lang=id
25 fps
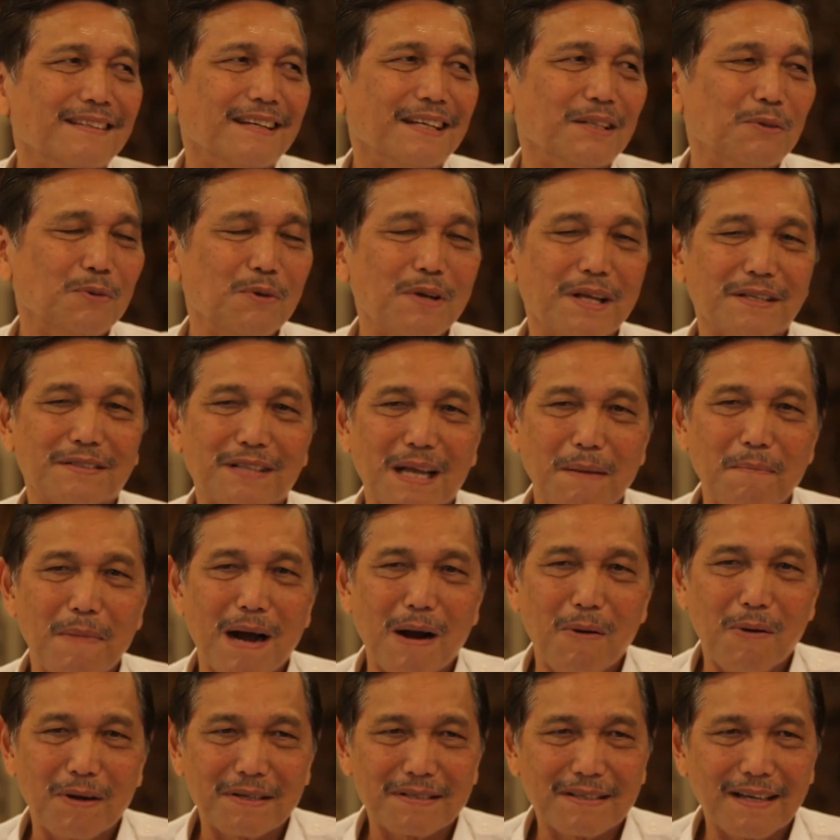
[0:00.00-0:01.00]
nah, itu yang saya
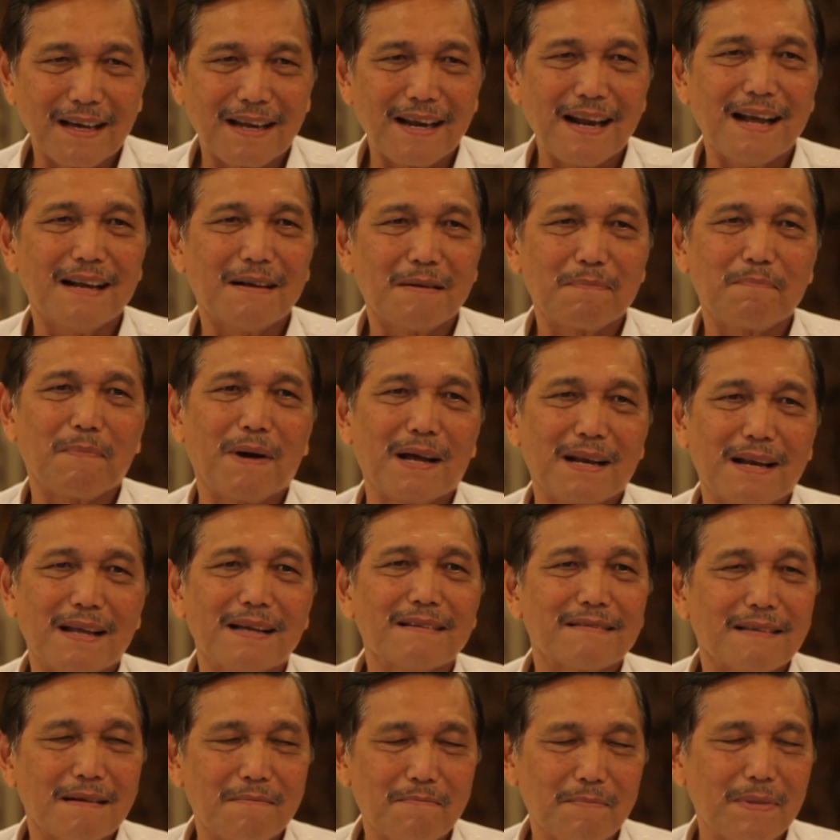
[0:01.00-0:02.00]
bawa sekarang
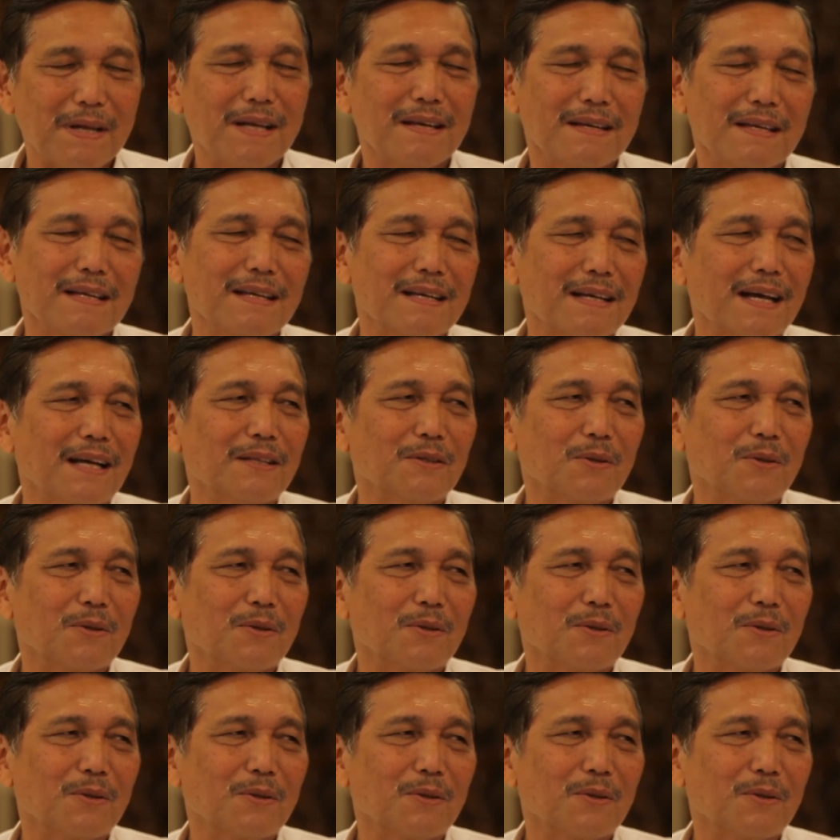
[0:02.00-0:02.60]
pada sampai di